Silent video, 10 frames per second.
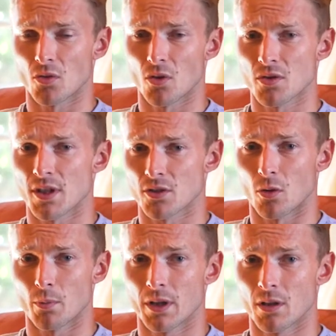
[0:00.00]
ont tendance à se
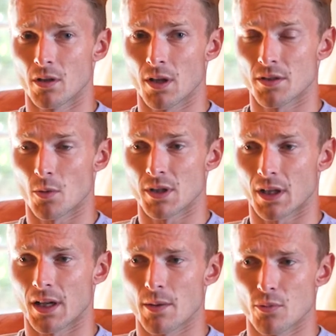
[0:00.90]
tromper à cet
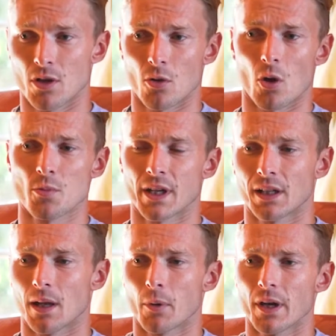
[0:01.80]
obstacle-là. Et puis
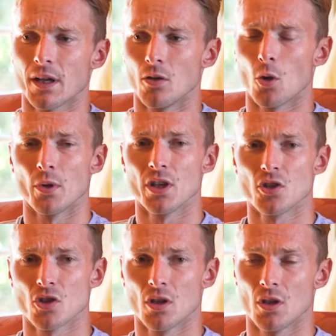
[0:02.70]
l'obstacle après, l'open
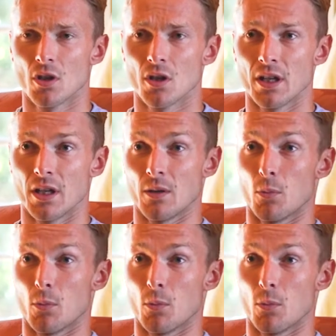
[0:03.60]
ditch, et